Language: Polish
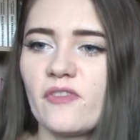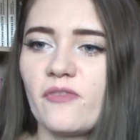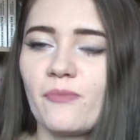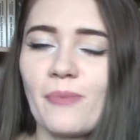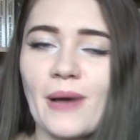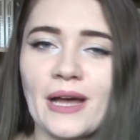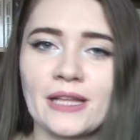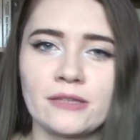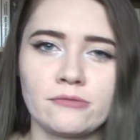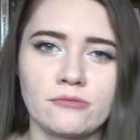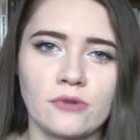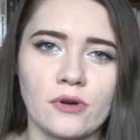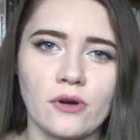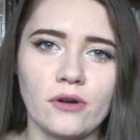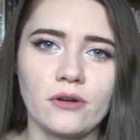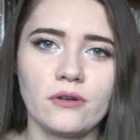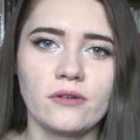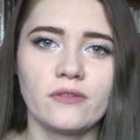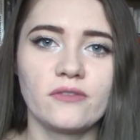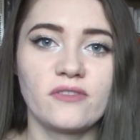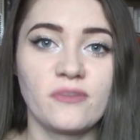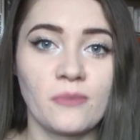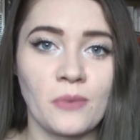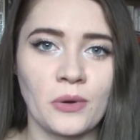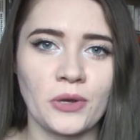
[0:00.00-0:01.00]
wpadło
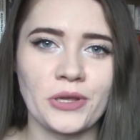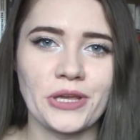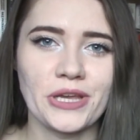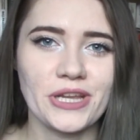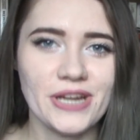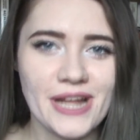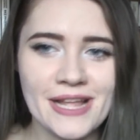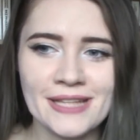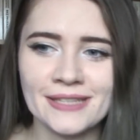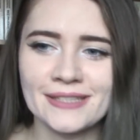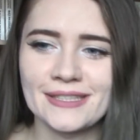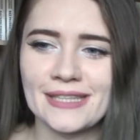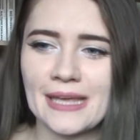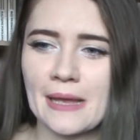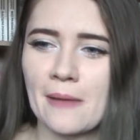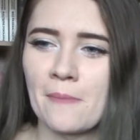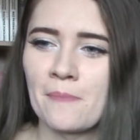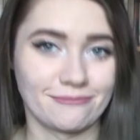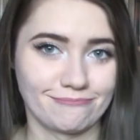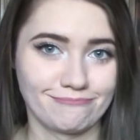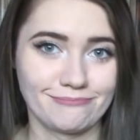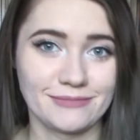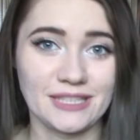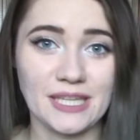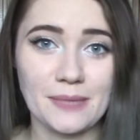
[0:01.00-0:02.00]
w moje ręce.
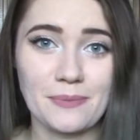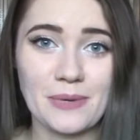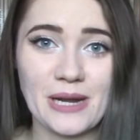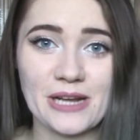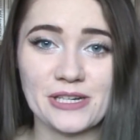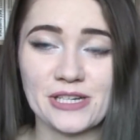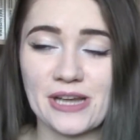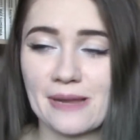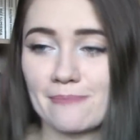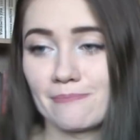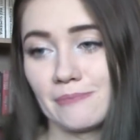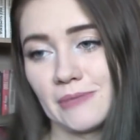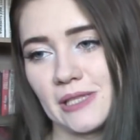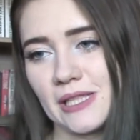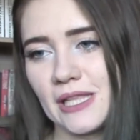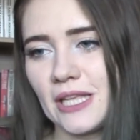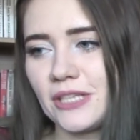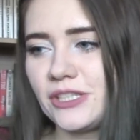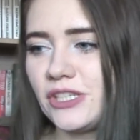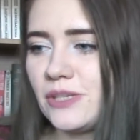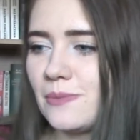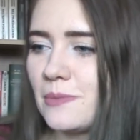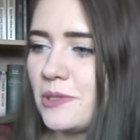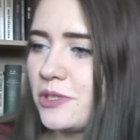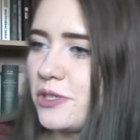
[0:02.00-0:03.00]
Zapraszam,
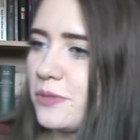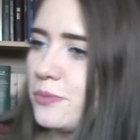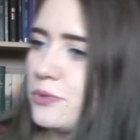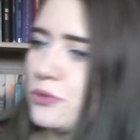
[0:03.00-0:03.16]
lecimy